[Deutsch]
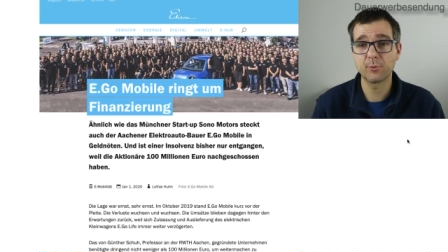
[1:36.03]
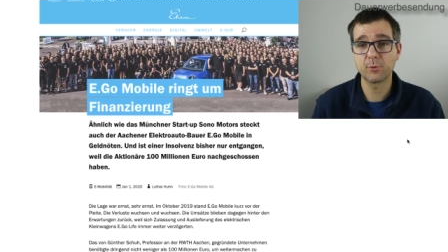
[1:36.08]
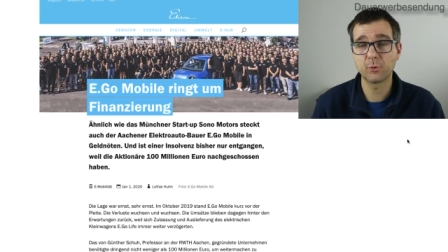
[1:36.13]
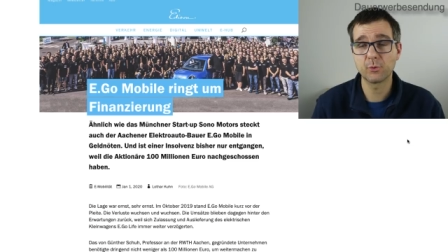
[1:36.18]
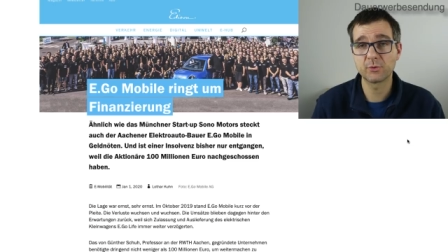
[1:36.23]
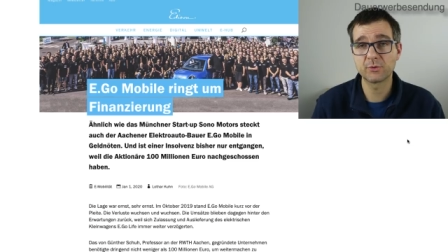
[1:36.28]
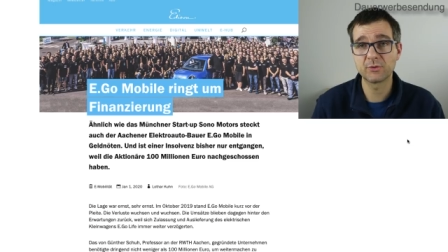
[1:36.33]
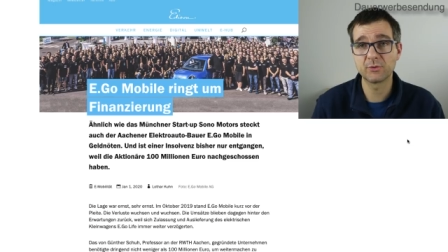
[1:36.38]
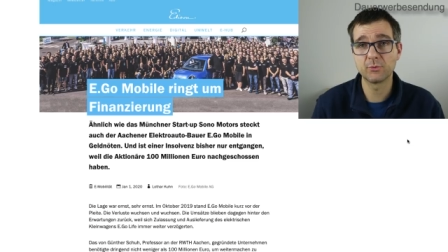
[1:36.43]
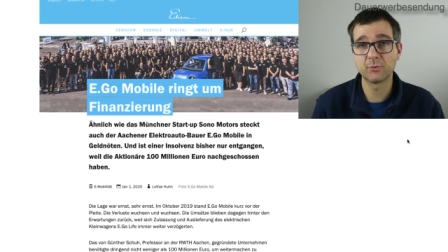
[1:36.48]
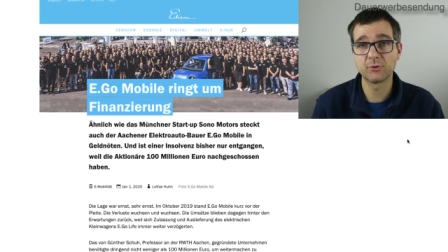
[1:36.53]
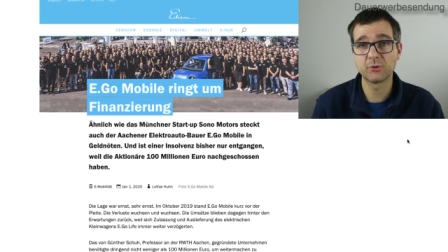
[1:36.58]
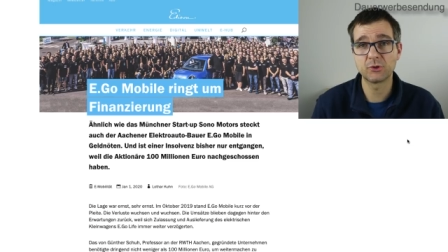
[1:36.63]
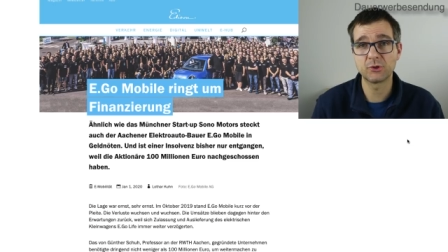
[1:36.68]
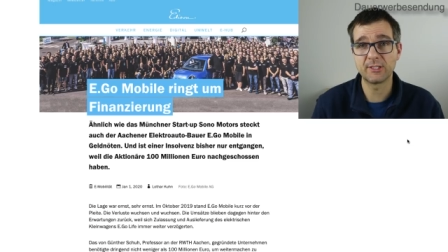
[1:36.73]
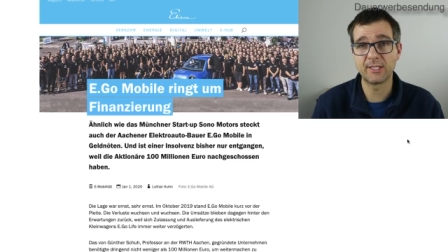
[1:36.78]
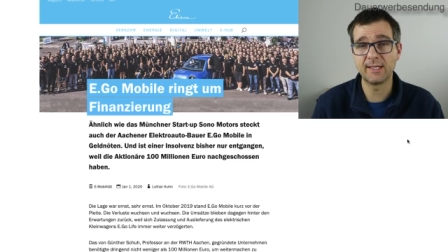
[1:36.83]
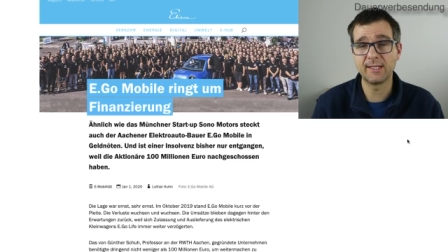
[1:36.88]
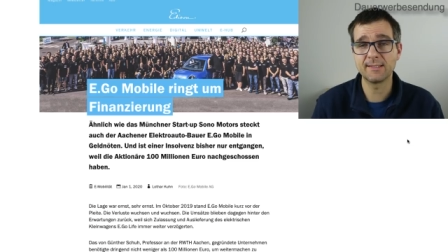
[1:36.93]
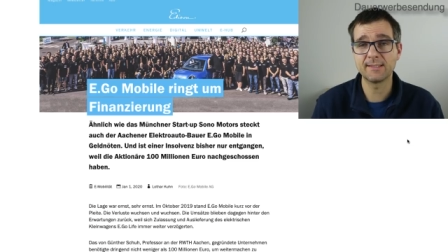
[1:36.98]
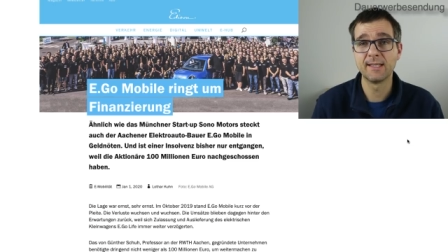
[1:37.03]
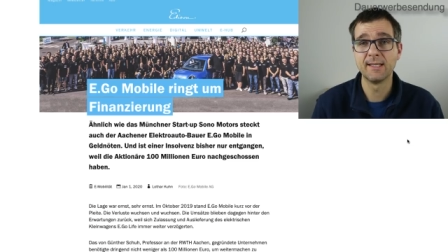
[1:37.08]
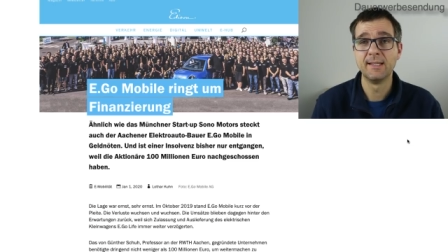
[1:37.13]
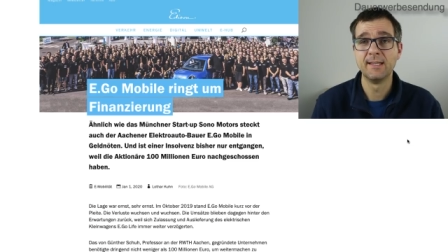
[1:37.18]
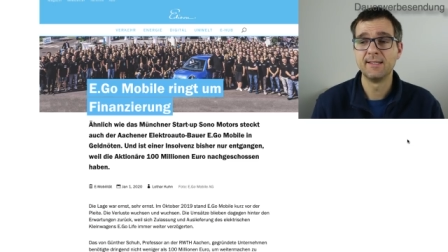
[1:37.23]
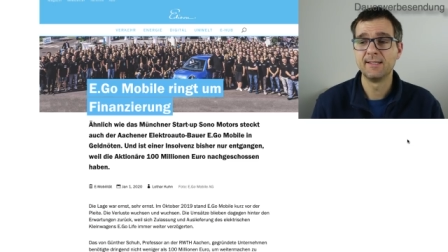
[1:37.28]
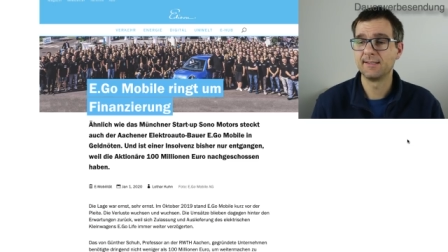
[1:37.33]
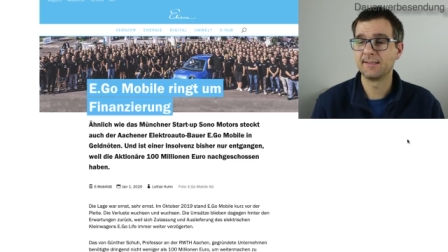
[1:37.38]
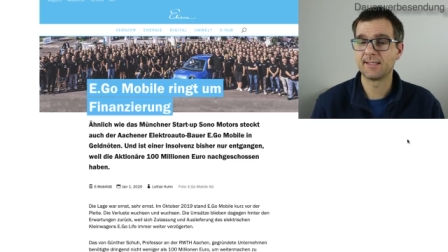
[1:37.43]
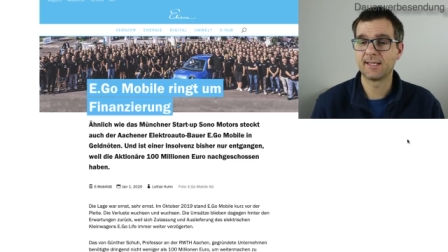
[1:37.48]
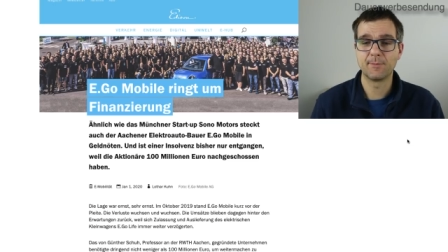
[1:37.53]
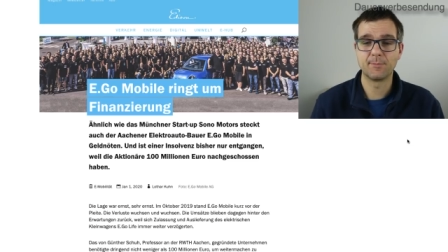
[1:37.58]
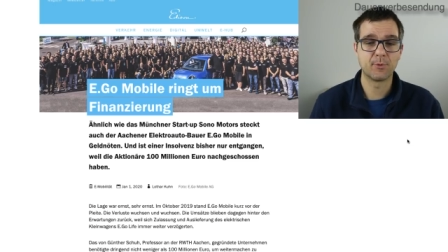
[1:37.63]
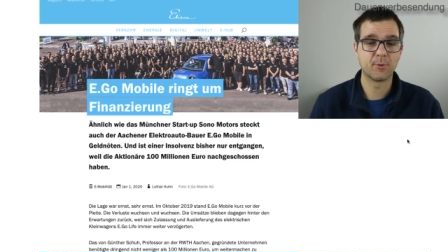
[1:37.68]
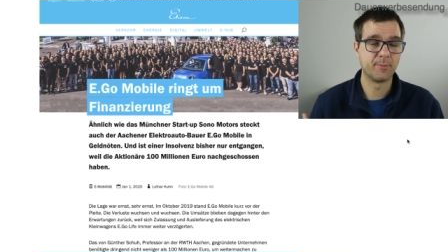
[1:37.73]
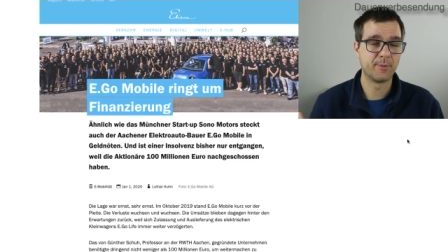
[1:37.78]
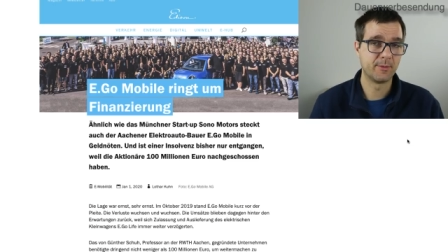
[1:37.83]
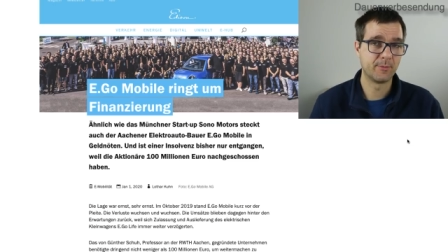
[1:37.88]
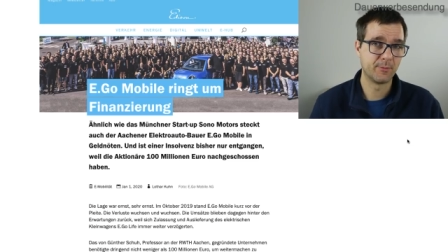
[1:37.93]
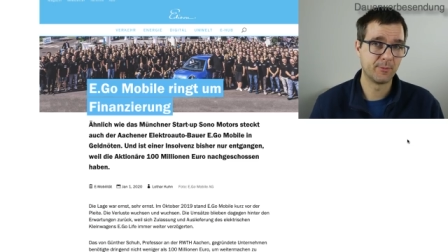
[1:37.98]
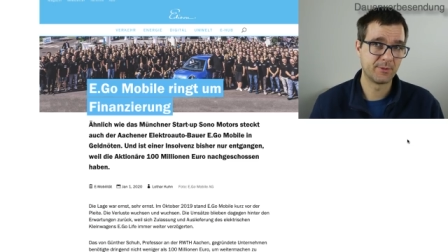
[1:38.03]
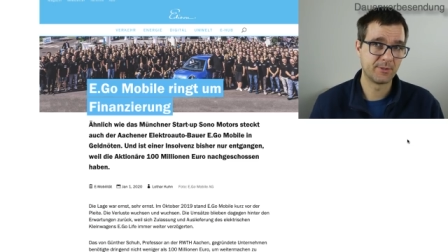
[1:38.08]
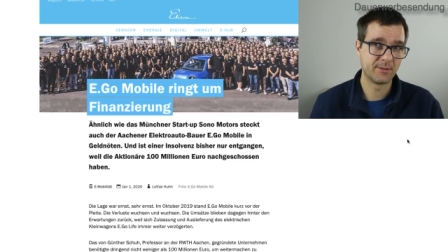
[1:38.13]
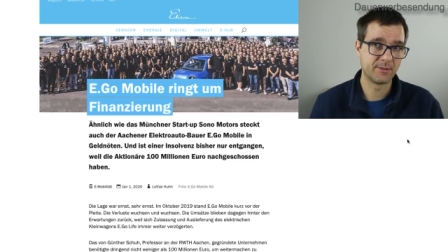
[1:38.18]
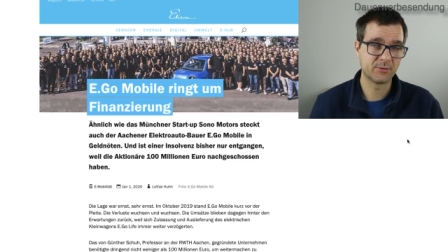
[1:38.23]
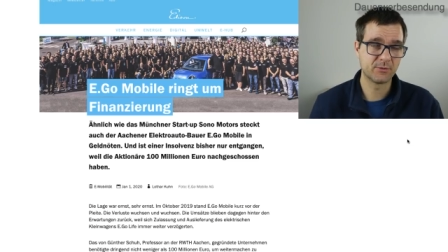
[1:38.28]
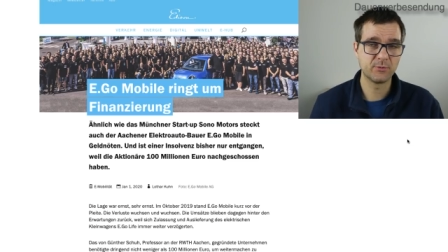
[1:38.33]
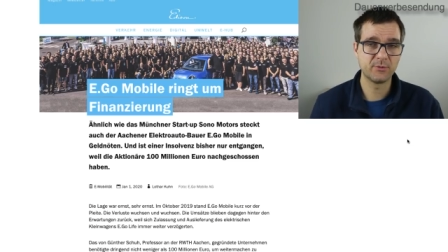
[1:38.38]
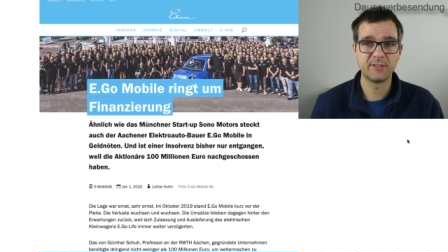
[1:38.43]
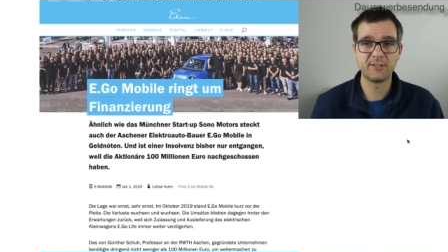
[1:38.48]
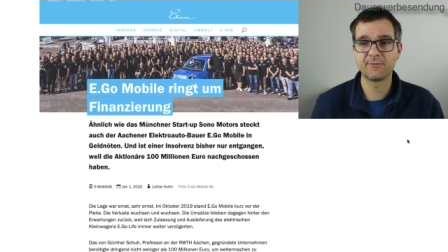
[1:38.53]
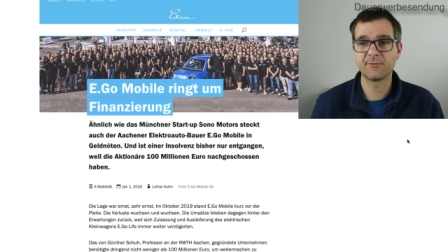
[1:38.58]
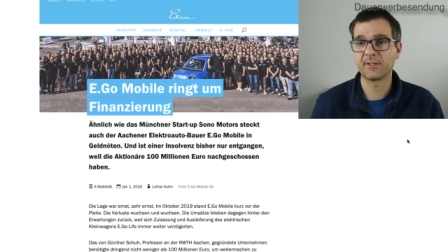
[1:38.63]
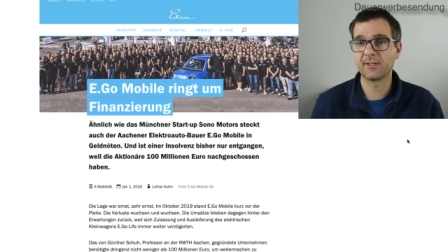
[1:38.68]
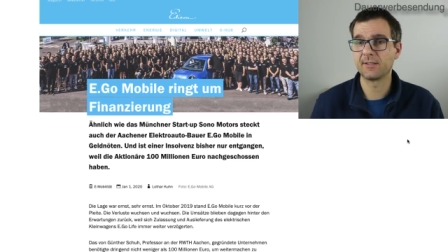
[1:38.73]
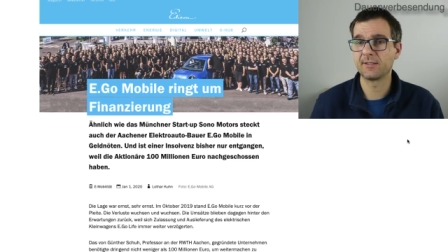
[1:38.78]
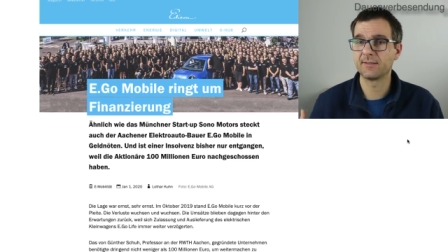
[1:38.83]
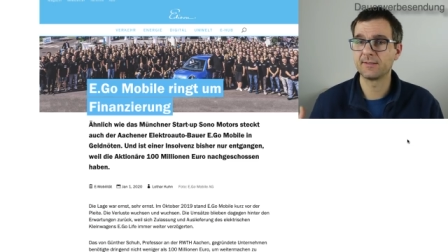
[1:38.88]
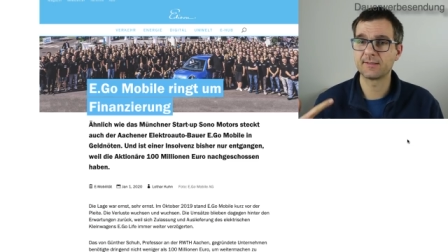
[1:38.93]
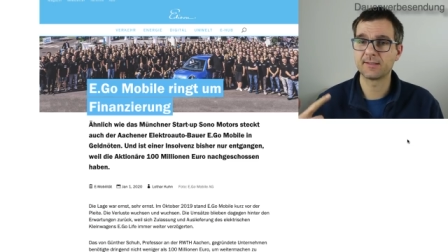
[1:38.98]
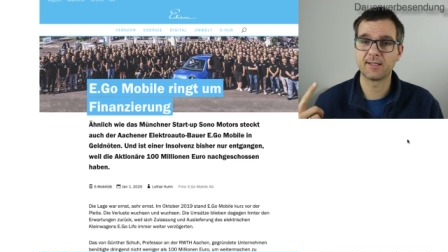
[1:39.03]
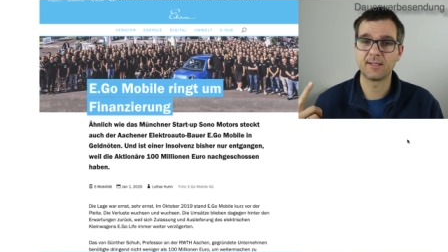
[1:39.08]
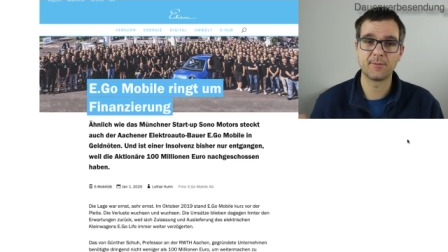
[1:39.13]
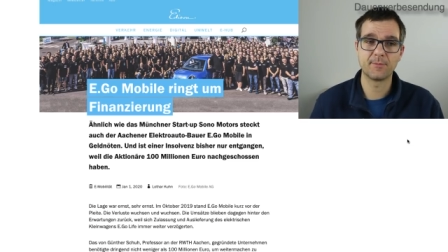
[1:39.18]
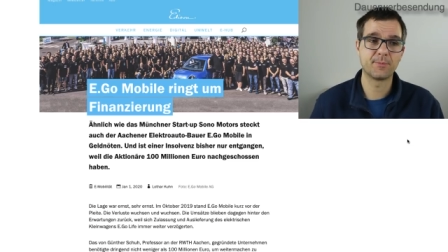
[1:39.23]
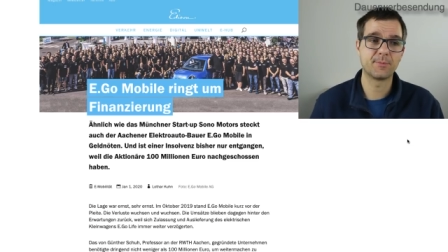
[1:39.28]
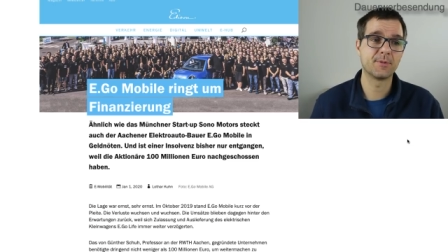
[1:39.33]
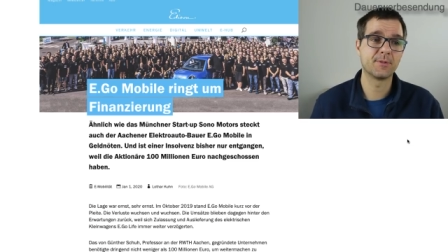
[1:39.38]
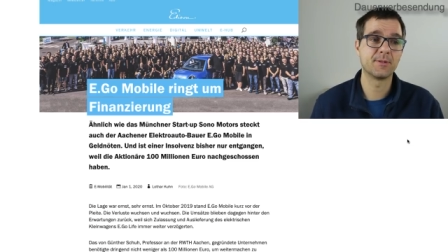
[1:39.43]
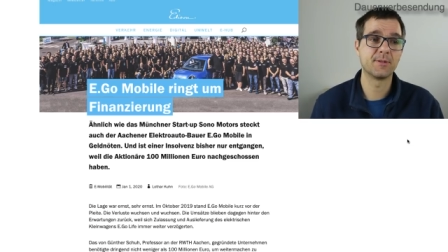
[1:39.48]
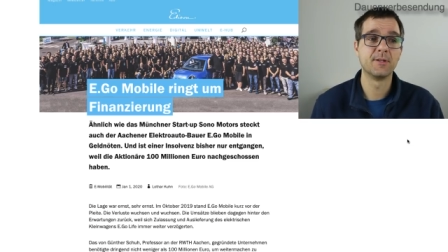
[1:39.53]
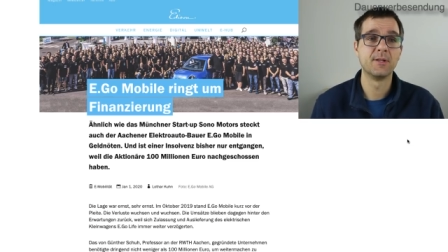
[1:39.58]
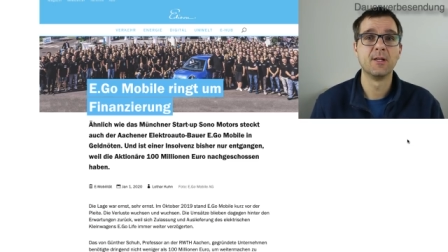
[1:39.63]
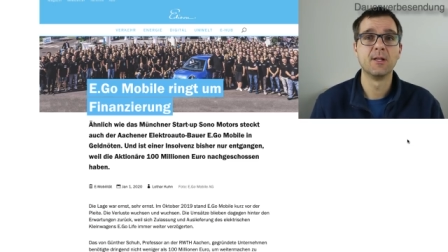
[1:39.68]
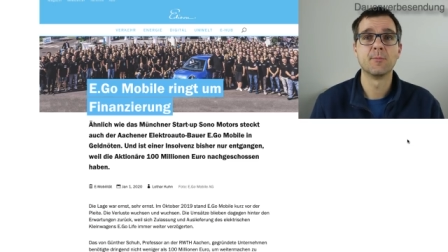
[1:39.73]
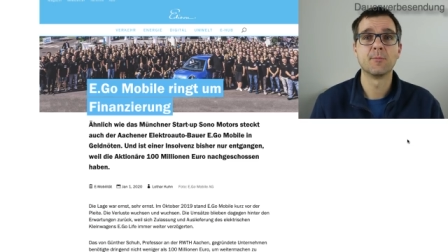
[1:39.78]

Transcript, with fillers: Produktionsstart, es gab Probleme mit den Zulieferern, es gab äh,